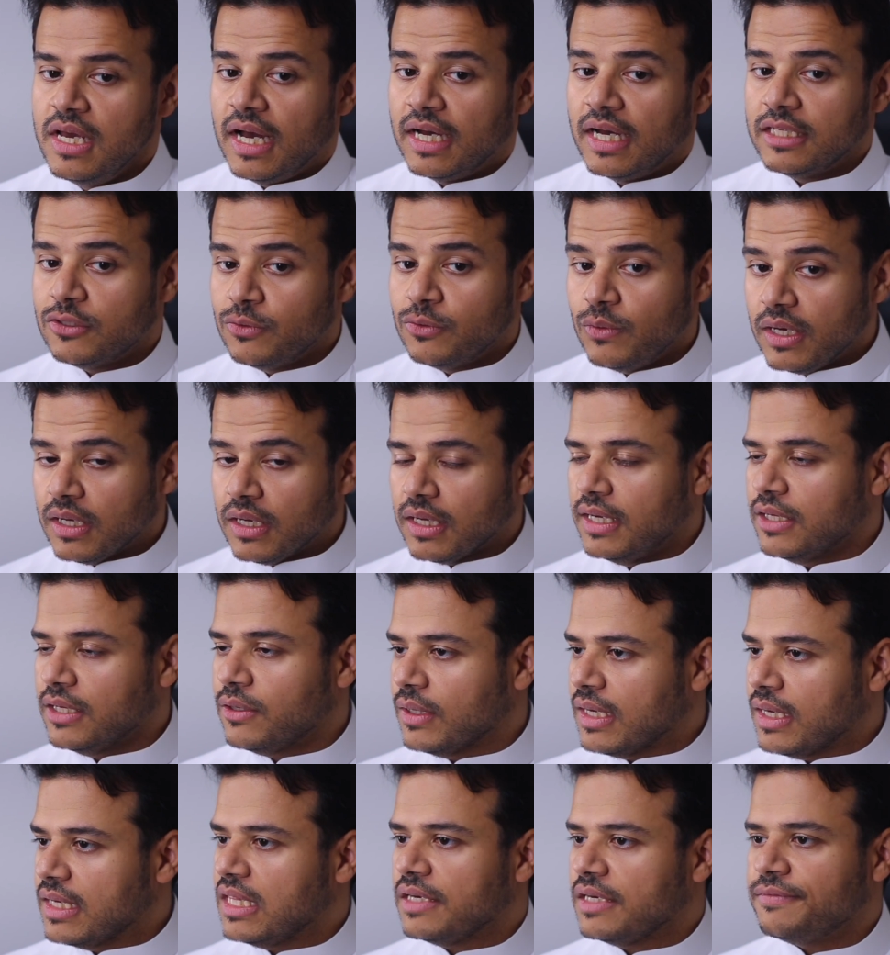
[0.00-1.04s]
اتوقع ان
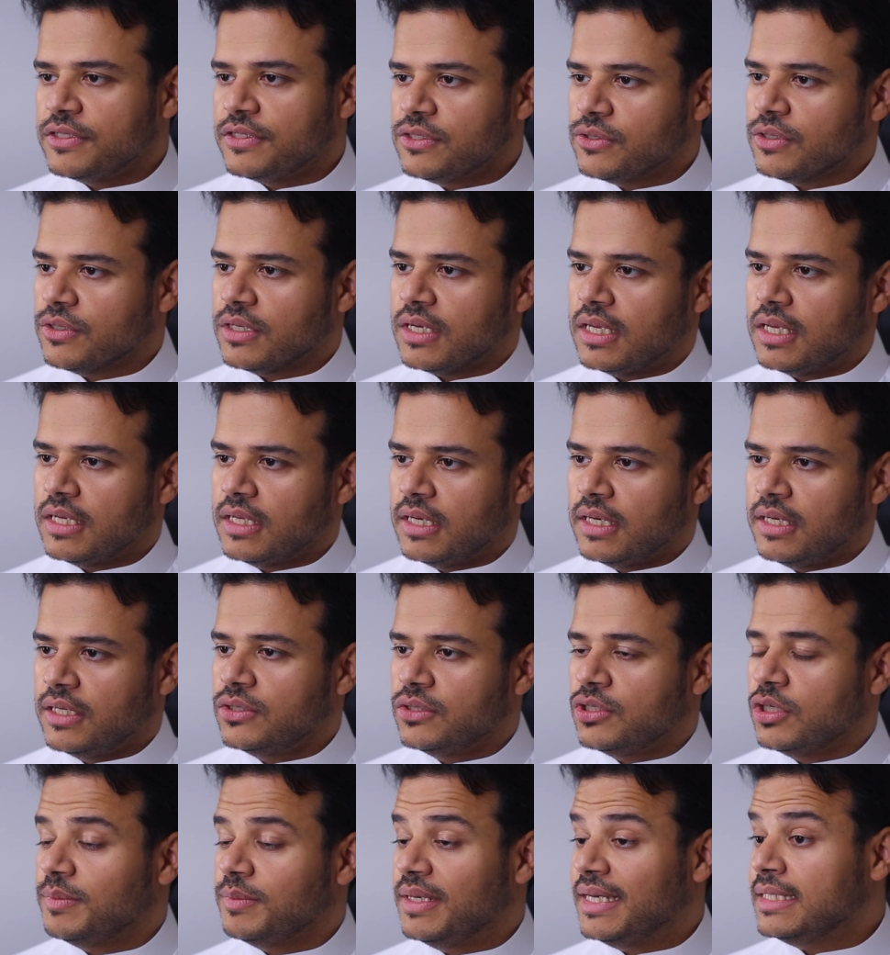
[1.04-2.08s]
الكثافه السكانيه
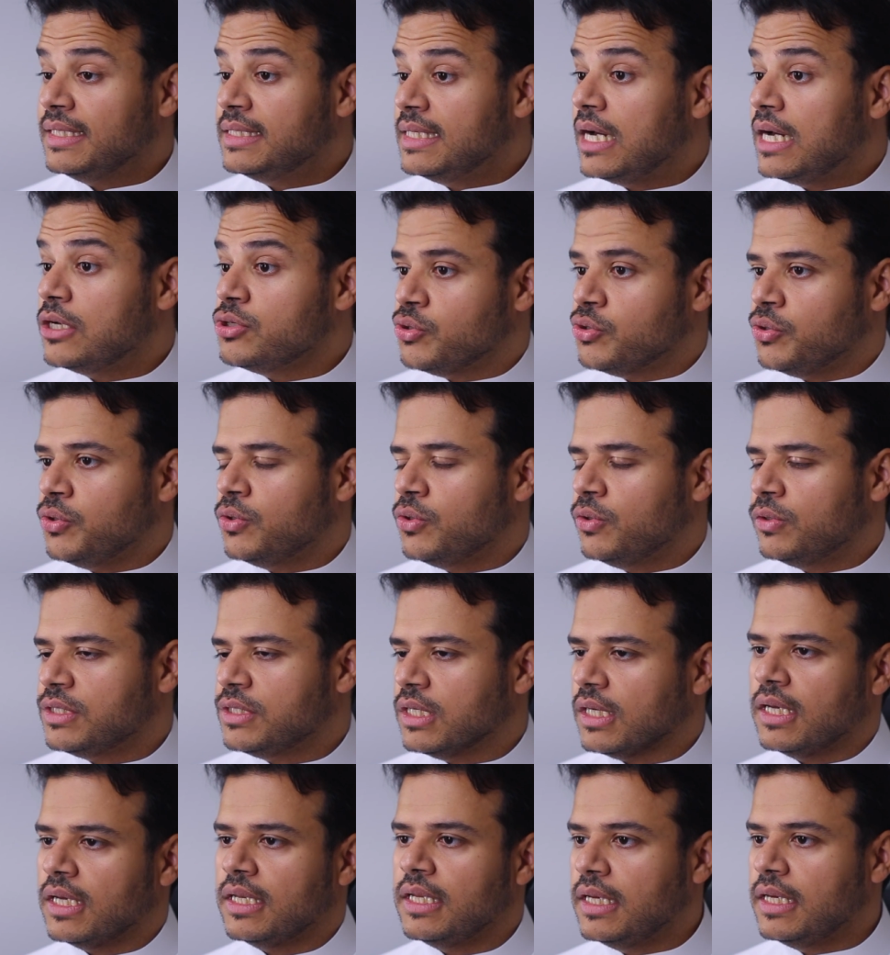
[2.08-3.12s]
عندهم يحتاجوا حلول
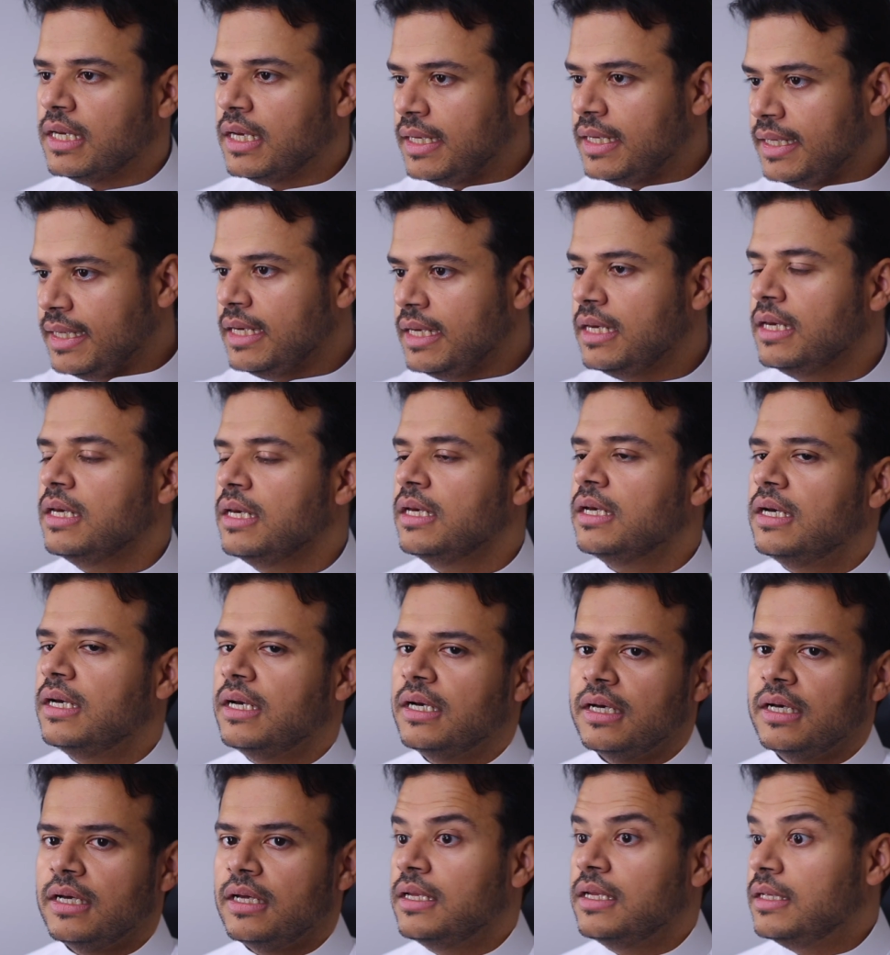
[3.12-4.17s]
تقنيه
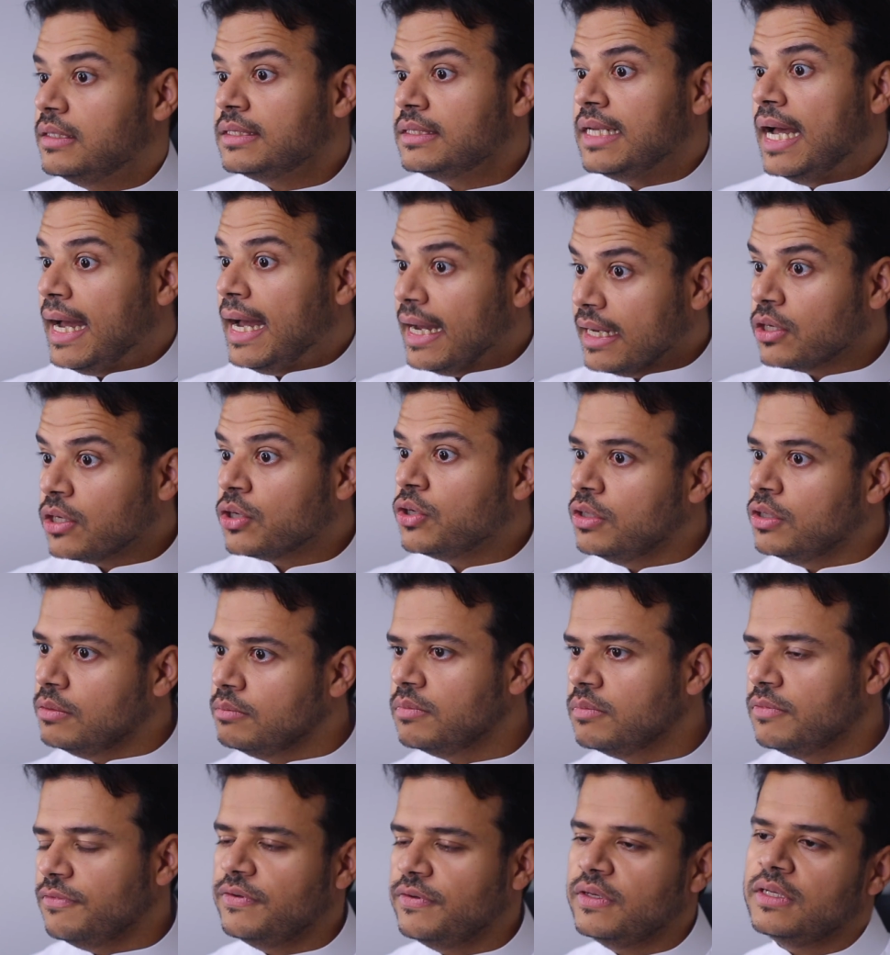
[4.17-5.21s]

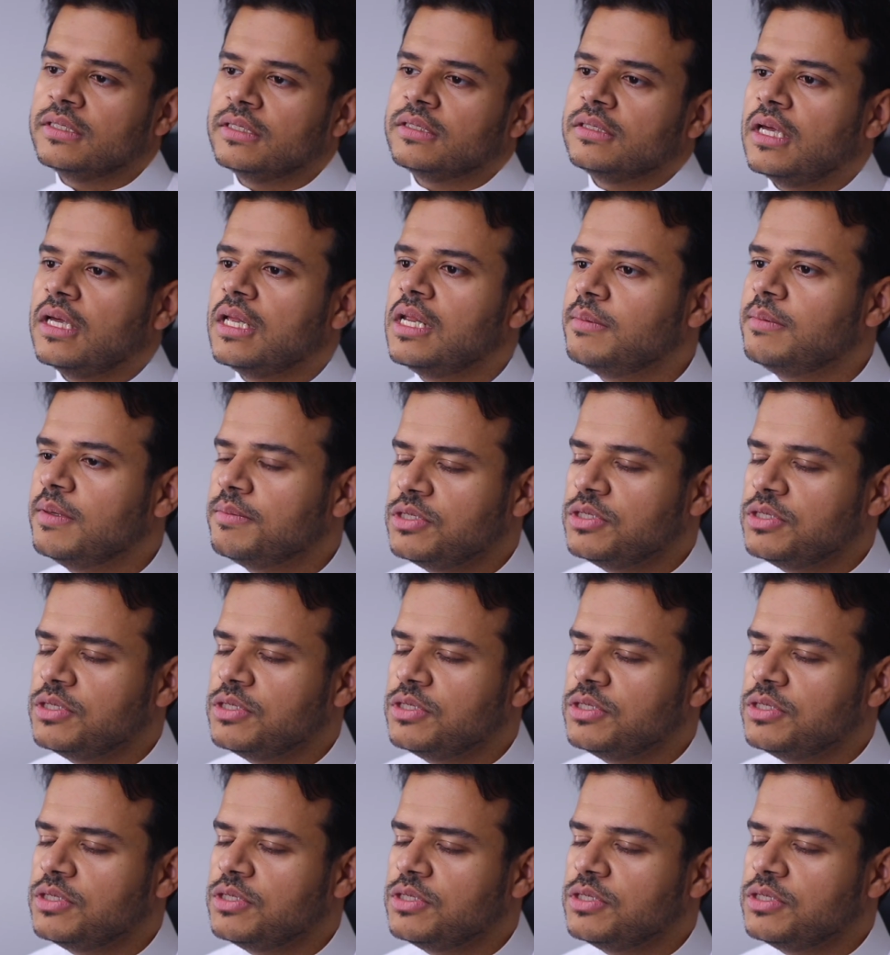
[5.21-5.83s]
للتحكم آه، في الطلبه